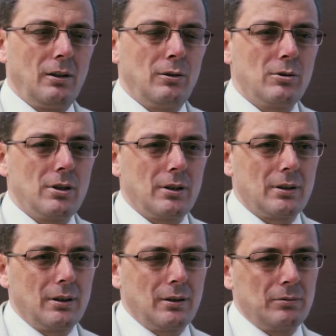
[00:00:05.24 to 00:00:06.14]

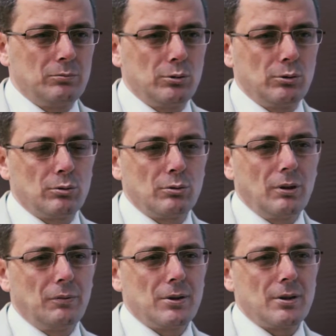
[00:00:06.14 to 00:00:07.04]
Öncelikle bulut
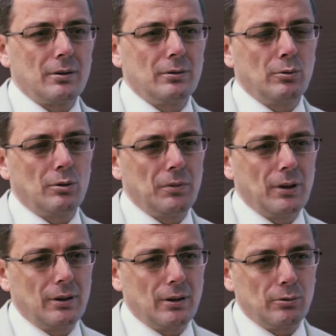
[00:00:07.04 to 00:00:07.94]
uygulamasının
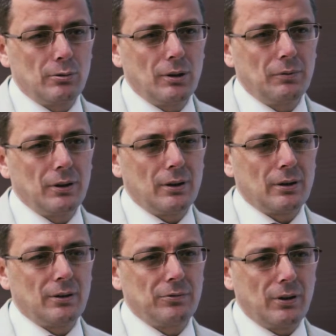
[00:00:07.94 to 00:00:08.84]
normal diğer
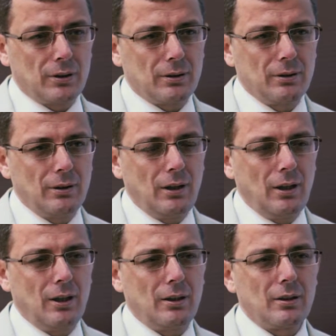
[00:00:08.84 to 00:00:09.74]
uygulamalardan farkı
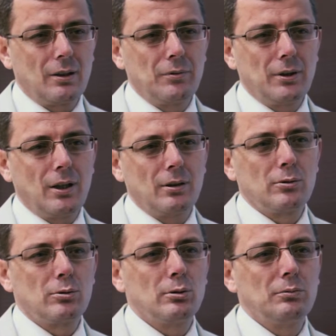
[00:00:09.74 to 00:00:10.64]
herhangi bir
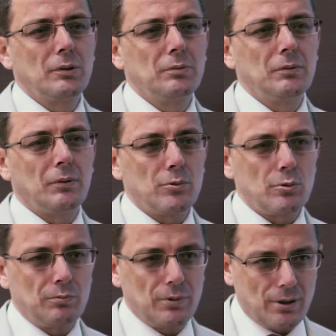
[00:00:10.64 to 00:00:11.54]
yerde kurulum
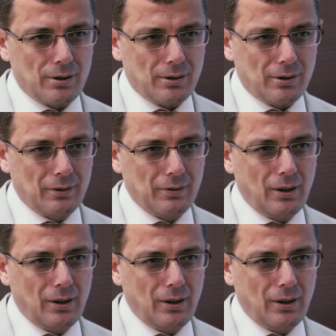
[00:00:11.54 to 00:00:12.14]
yapılmamış olmasıdır.